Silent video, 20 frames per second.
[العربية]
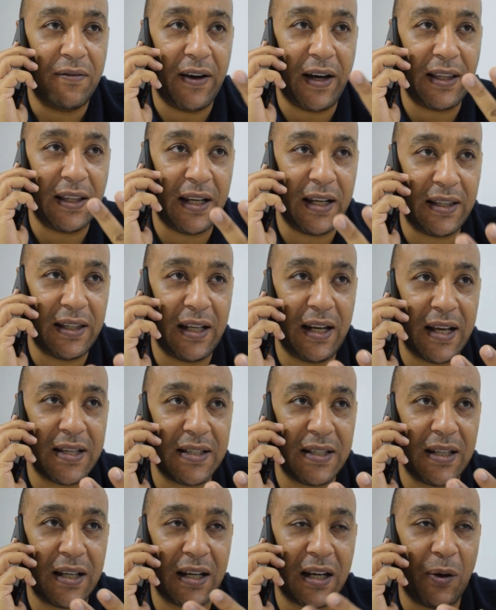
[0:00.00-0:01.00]
فاحنا الاثنين
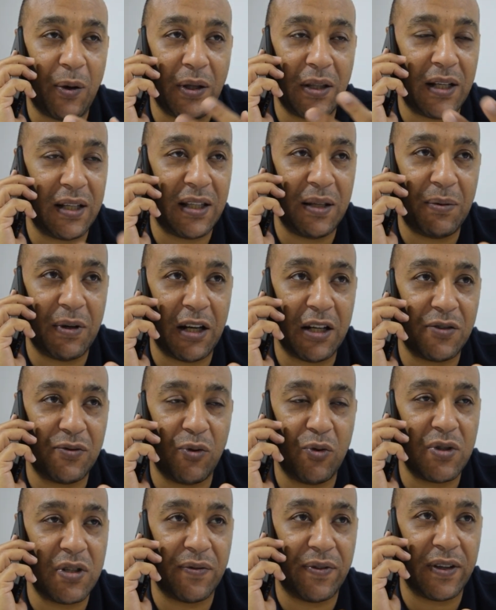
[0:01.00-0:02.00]
عايزين نرجع واحنا الاثنين معناش
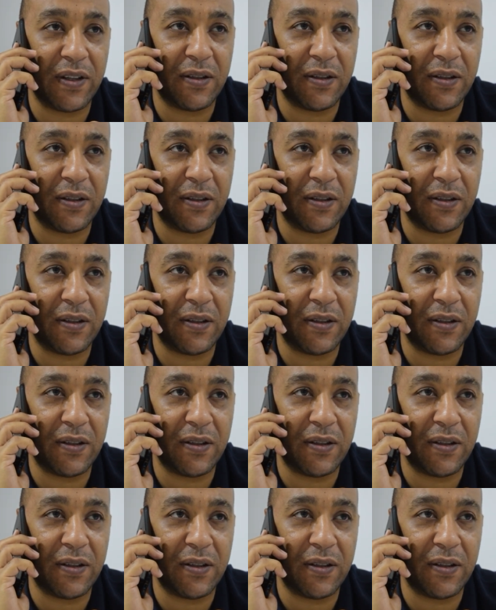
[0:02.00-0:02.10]
فلوس يا